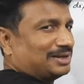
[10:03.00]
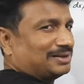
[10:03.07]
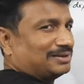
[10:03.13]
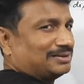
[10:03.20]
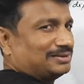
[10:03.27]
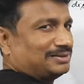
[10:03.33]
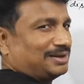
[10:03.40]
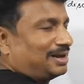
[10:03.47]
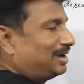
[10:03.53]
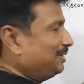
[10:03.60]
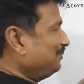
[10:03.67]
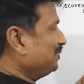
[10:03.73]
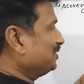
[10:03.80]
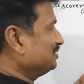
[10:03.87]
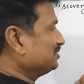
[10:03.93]
है यानी हाई
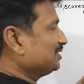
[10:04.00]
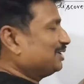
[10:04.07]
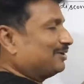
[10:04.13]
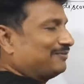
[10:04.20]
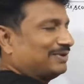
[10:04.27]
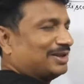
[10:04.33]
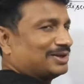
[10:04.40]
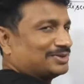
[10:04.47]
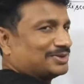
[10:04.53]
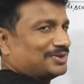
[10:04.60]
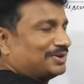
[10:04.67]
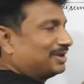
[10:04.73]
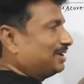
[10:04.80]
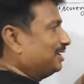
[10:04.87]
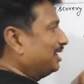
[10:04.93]
पोटेंशियल ऑफ
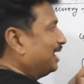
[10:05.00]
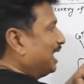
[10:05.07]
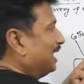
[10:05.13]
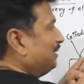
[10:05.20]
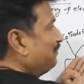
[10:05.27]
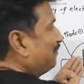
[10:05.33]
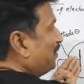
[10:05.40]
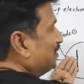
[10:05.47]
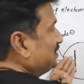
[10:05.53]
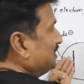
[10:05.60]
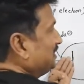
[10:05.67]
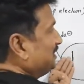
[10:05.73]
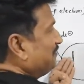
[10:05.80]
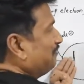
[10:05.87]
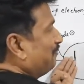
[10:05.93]
इलेक्ट्रॉन है ये
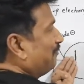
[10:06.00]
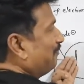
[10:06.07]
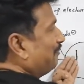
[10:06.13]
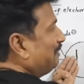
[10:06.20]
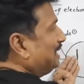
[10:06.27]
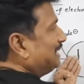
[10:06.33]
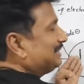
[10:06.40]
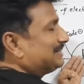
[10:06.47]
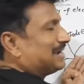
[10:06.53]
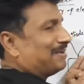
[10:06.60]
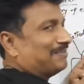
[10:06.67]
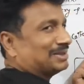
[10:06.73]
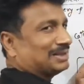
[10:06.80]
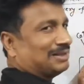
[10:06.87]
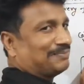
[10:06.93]
पॉजिटिव प्लेट का
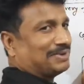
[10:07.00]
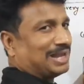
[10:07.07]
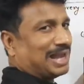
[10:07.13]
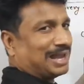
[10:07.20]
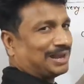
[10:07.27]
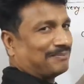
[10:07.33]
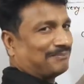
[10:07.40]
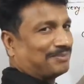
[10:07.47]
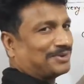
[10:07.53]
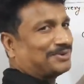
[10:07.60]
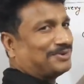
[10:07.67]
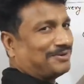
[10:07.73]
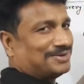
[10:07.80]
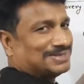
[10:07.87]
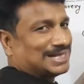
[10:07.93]
मतलब क्या है
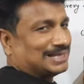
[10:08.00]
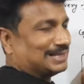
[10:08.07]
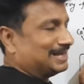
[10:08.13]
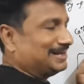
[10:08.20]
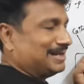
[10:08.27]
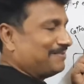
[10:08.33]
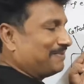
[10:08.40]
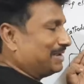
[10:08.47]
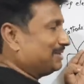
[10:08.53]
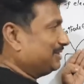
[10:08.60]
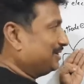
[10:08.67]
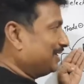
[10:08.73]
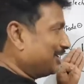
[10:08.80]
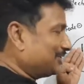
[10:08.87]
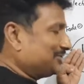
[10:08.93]
प्रोटॉन ज़्यादा नहीं भाई
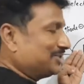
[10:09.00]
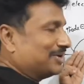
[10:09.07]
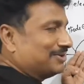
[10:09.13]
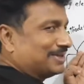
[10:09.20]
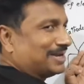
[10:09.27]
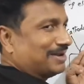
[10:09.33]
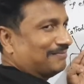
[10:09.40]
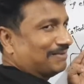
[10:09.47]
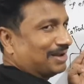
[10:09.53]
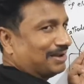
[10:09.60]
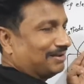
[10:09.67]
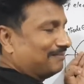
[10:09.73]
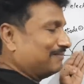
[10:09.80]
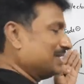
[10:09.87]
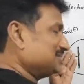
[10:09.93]
इलेक्ट्रॉन कम है
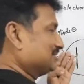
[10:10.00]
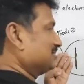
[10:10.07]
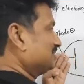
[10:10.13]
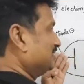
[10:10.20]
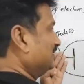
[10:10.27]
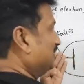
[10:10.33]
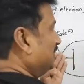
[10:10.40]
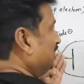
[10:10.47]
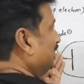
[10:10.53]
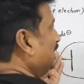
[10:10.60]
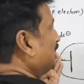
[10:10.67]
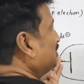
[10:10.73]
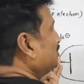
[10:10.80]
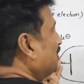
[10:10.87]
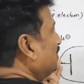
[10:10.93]
बस
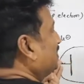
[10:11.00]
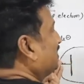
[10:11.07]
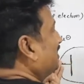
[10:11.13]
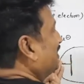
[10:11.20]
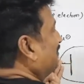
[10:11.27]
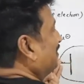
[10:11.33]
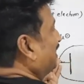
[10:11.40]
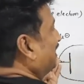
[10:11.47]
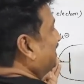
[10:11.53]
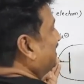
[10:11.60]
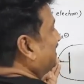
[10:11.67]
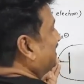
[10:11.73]
इलेक्ट्रॉन कम है